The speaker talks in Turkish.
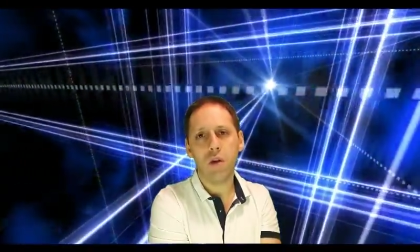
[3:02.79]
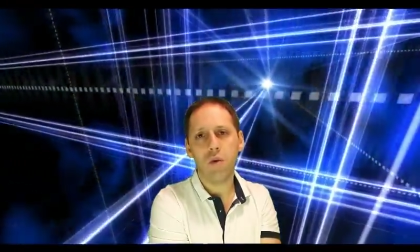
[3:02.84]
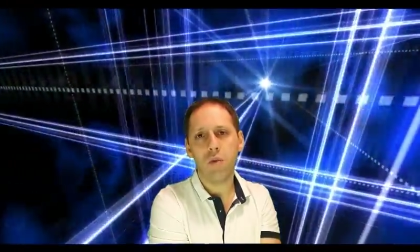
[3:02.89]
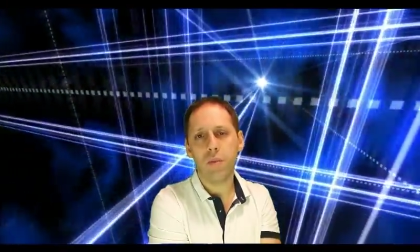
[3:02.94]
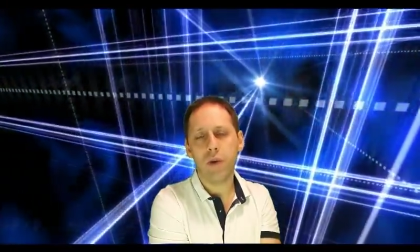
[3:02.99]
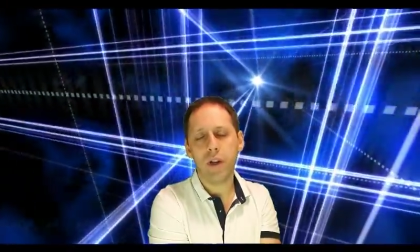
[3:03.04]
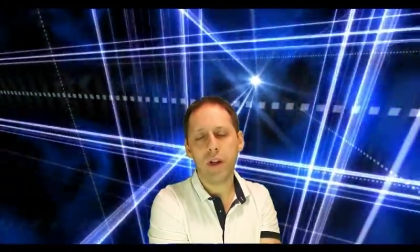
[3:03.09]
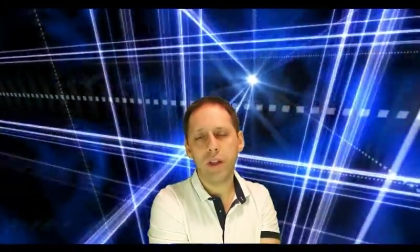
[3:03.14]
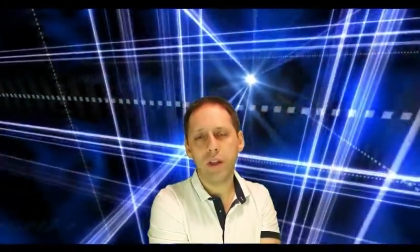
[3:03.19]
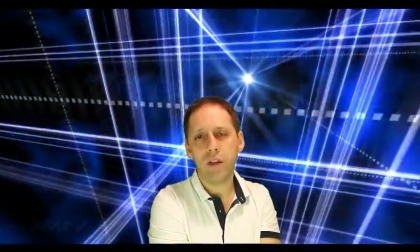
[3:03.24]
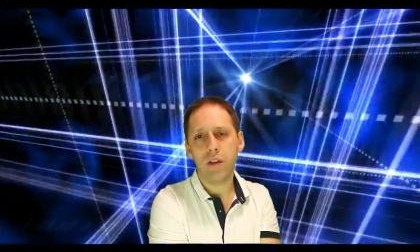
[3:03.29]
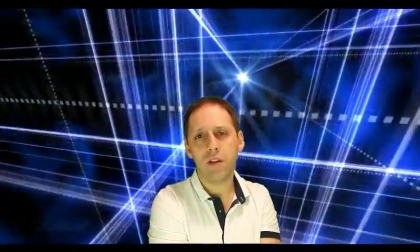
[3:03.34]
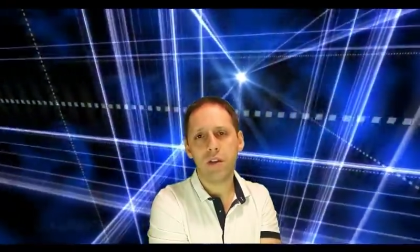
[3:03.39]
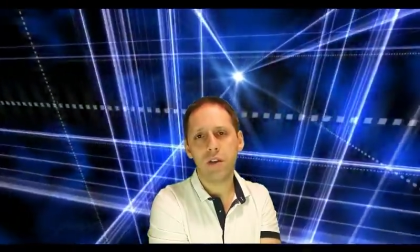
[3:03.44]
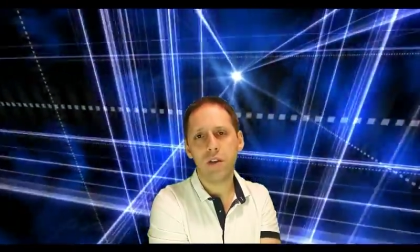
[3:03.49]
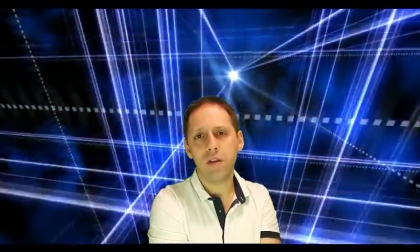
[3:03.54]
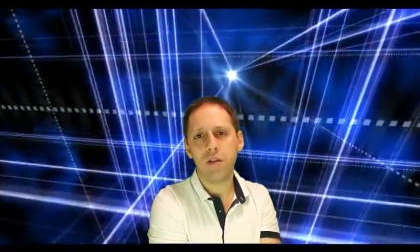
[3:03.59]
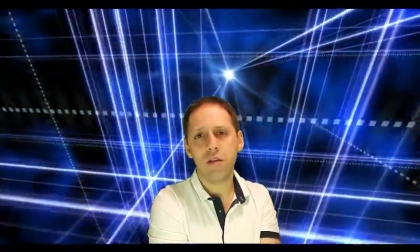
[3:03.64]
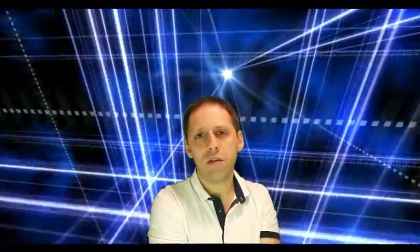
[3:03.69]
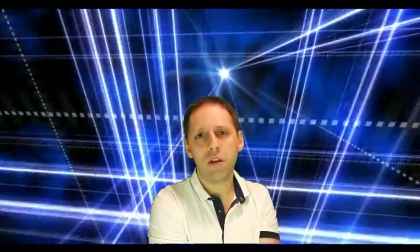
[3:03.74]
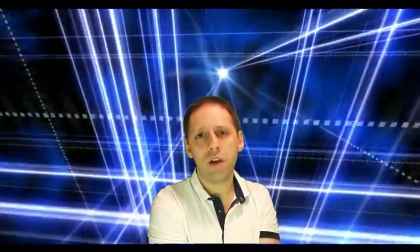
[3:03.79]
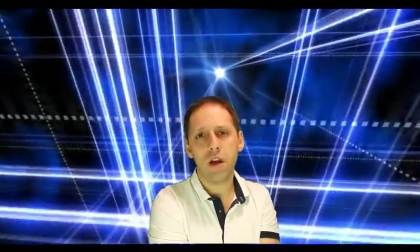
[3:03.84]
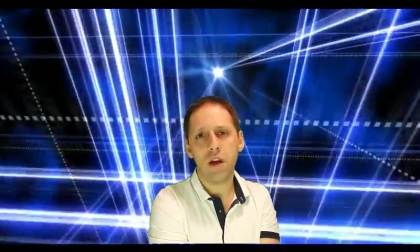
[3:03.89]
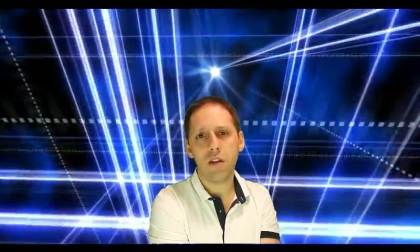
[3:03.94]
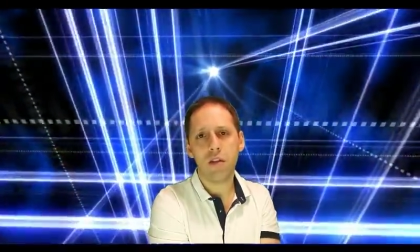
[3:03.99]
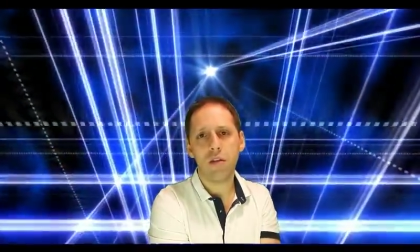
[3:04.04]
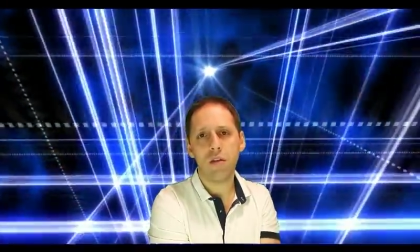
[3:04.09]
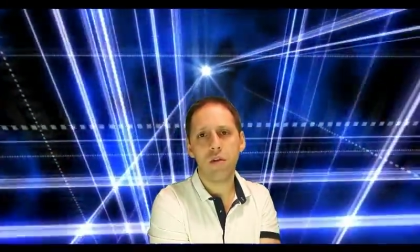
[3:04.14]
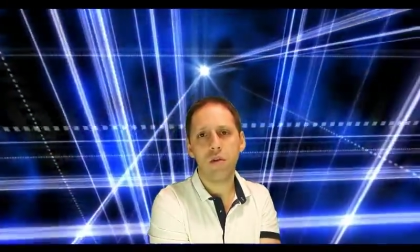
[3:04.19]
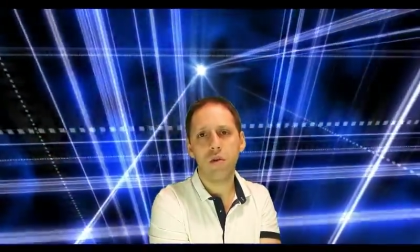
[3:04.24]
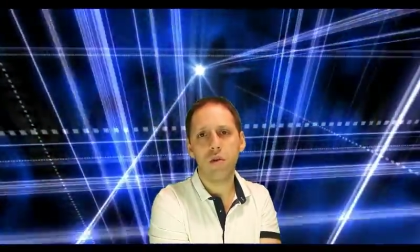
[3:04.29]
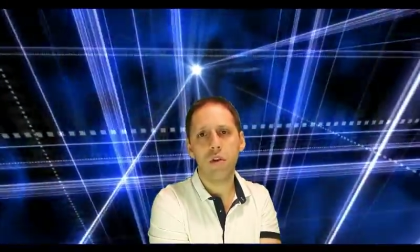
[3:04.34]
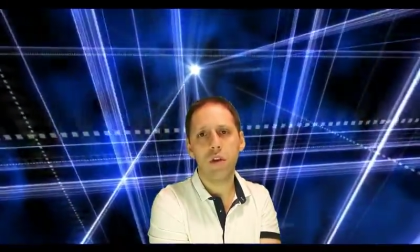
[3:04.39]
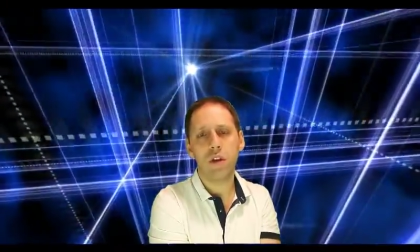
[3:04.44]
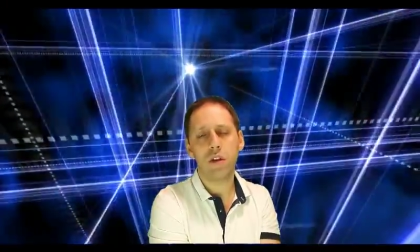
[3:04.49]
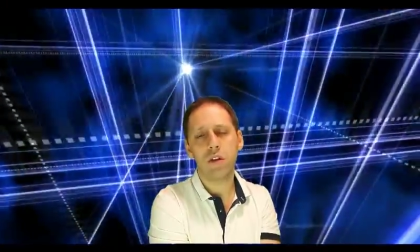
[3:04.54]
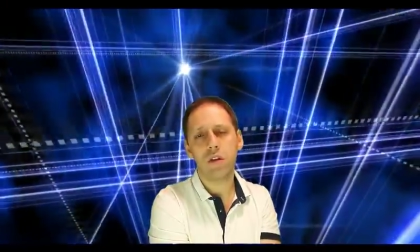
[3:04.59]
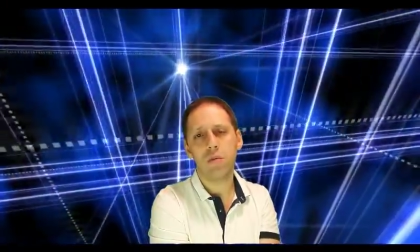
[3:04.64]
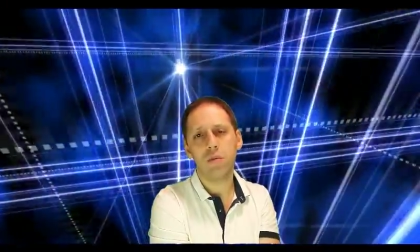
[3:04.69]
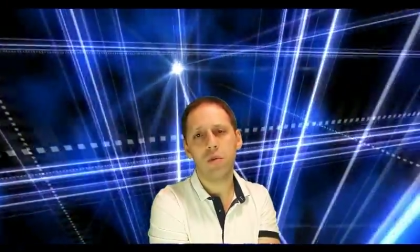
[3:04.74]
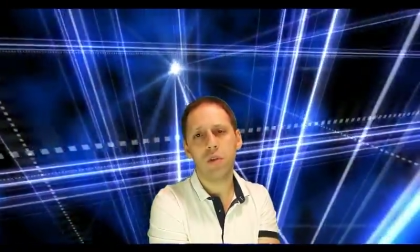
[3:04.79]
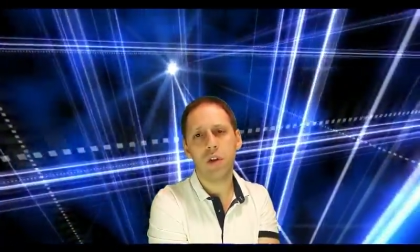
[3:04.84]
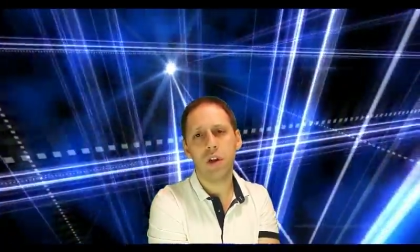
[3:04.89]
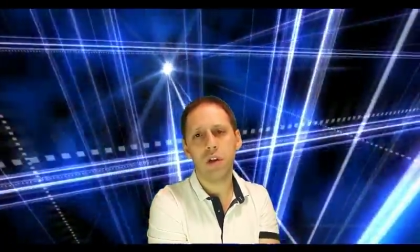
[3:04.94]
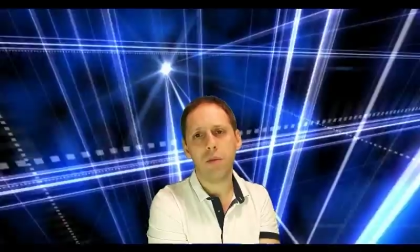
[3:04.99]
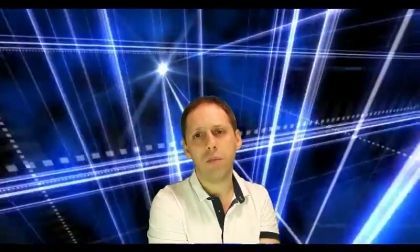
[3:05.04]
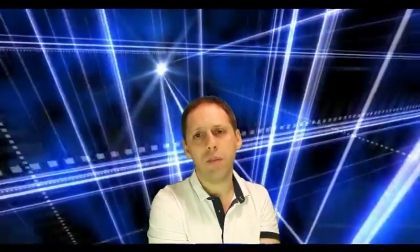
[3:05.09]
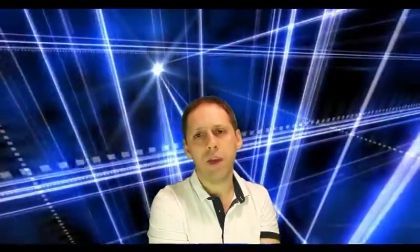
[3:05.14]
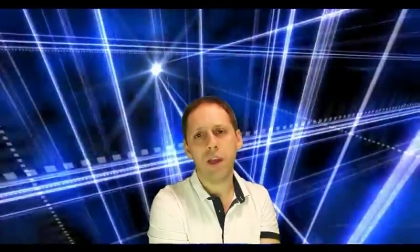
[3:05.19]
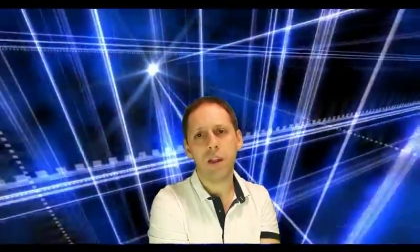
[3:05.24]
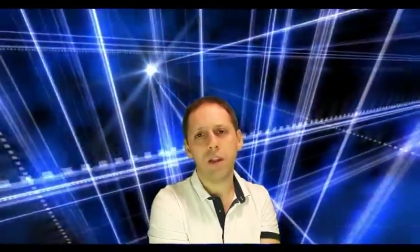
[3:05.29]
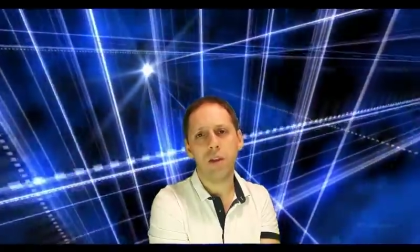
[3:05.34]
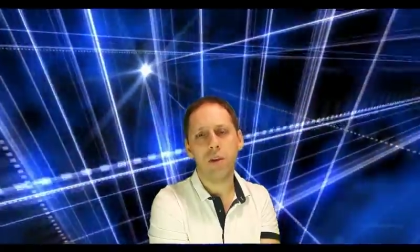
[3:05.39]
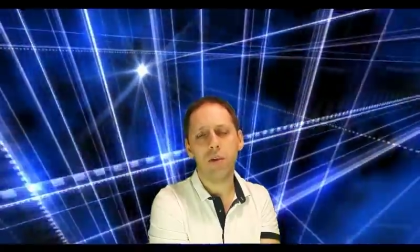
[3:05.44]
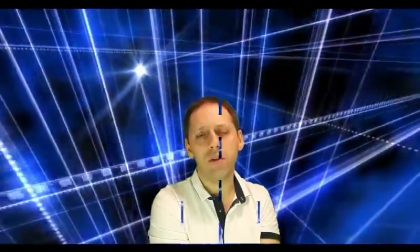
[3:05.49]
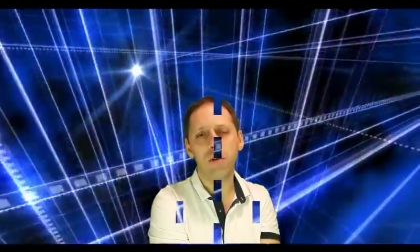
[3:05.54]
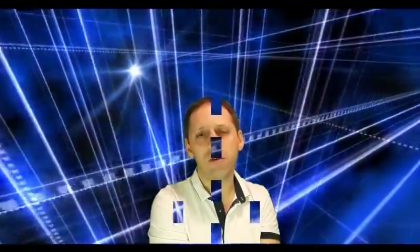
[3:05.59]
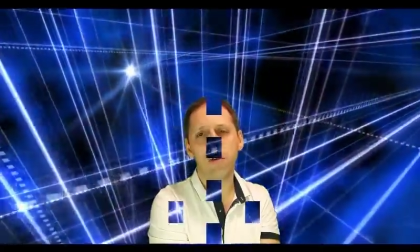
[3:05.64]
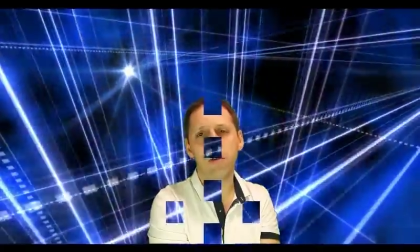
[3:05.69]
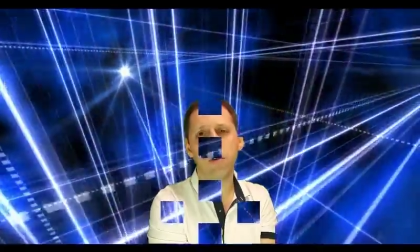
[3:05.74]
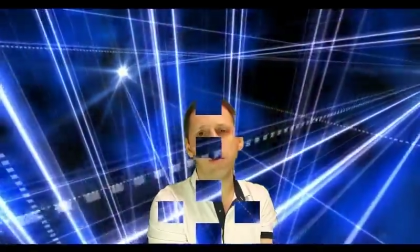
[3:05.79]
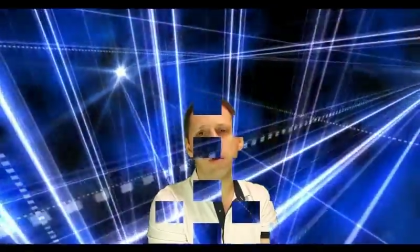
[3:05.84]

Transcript: Yani o parayı yatırdığınız şey aslında ölü yatırım olarak bekliyor.